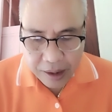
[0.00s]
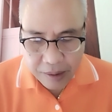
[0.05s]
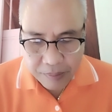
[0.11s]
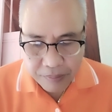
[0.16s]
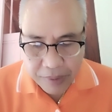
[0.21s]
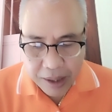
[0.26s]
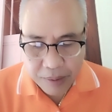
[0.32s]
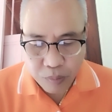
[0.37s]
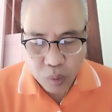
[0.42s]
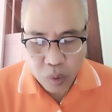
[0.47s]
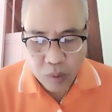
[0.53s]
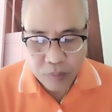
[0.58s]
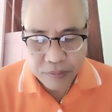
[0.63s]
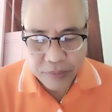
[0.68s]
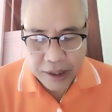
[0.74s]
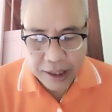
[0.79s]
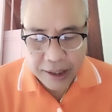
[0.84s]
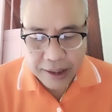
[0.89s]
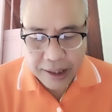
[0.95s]
พักภูมิ
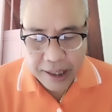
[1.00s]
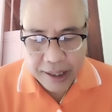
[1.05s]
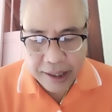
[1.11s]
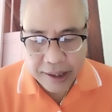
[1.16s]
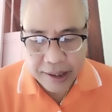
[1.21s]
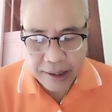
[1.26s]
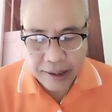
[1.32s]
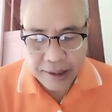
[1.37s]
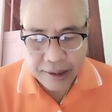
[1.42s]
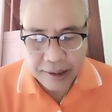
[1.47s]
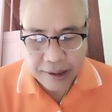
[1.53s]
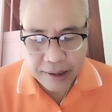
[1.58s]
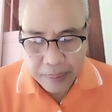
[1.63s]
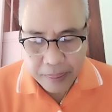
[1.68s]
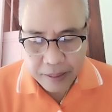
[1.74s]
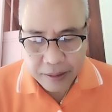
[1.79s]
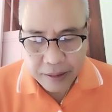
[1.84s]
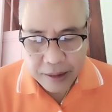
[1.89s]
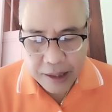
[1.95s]
ใจไทย
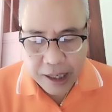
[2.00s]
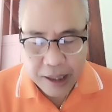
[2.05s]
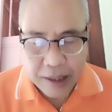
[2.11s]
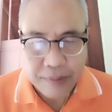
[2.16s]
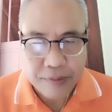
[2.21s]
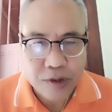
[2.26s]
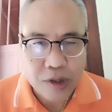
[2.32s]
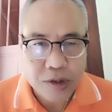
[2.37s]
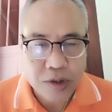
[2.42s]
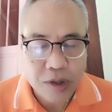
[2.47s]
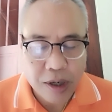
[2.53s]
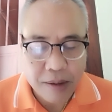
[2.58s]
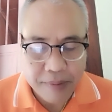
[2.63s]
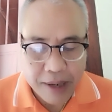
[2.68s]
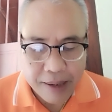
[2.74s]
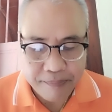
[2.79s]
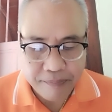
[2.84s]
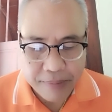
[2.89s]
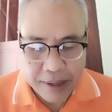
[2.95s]
ได้ซอสอแบ
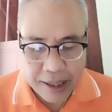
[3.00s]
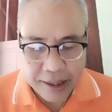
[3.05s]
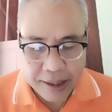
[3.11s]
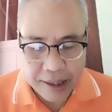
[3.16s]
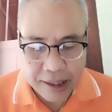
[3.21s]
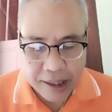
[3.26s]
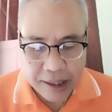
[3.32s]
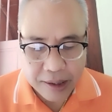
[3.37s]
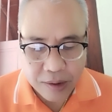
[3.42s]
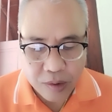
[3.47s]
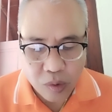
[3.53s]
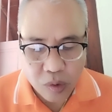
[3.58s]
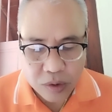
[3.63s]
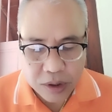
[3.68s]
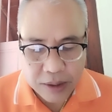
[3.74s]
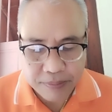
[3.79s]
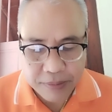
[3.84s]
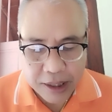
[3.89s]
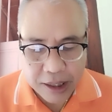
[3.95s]
บแบ่งเขตหกสิ
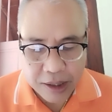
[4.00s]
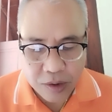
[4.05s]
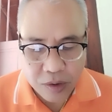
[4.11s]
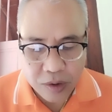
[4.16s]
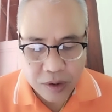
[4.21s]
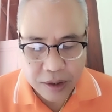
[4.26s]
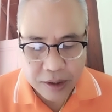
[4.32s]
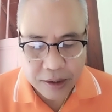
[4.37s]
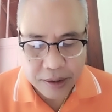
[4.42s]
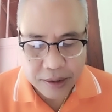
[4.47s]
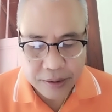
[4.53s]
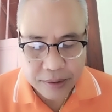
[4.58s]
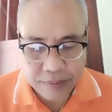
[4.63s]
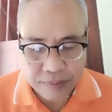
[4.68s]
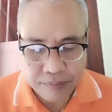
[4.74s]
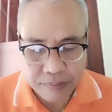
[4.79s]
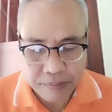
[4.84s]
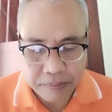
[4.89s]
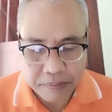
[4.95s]
บเจ็ดคน
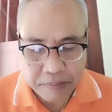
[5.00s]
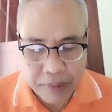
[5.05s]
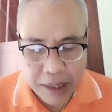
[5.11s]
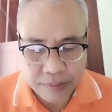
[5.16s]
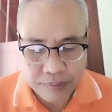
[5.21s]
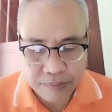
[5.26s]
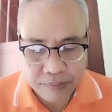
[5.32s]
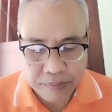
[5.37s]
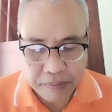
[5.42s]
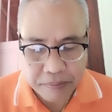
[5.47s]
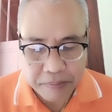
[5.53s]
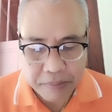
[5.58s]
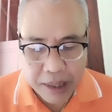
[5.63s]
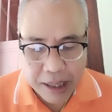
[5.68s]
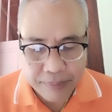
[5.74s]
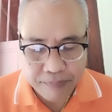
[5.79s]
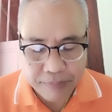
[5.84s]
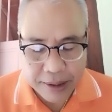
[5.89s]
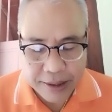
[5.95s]
แบบแบบ
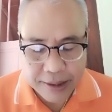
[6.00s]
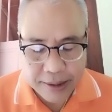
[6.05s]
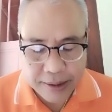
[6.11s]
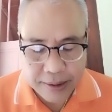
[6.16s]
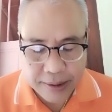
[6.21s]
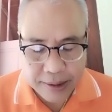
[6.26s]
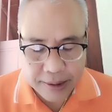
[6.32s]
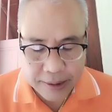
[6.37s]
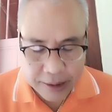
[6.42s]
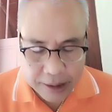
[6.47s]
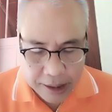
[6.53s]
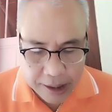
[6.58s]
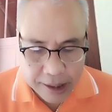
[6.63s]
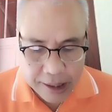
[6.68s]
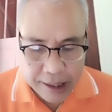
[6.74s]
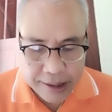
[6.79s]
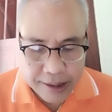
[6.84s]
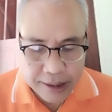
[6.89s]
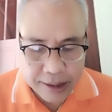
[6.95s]
บัญชีรา
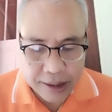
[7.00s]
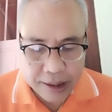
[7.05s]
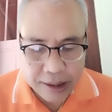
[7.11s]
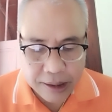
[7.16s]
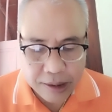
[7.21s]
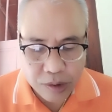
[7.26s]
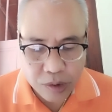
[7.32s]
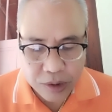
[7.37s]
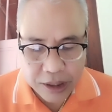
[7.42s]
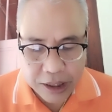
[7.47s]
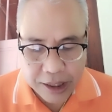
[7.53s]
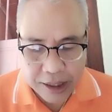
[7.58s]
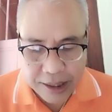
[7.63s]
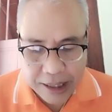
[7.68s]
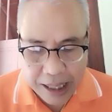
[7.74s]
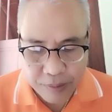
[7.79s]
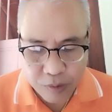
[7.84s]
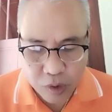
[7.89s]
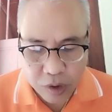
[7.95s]
ยชื่ออยู่ที่
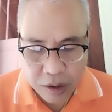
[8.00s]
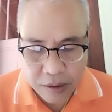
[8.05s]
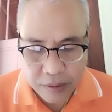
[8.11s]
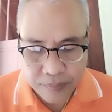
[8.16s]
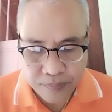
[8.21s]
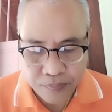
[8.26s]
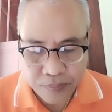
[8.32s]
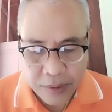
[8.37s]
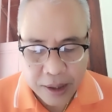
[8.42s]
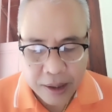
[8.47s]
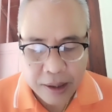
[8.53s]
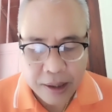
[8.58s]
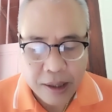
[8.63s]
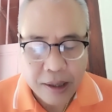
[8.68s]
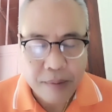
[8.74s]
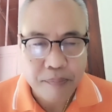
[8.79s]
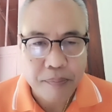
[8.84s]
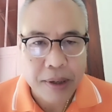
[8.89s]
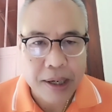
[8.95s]
3คน
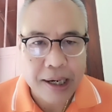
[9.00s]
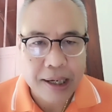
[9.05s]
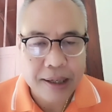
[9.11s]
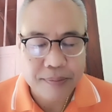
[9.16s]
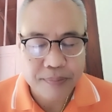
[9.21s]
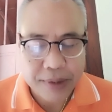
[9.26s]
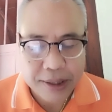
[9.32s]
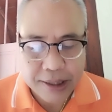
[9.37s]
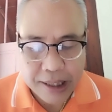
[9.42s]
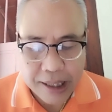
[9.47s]
พลังประชา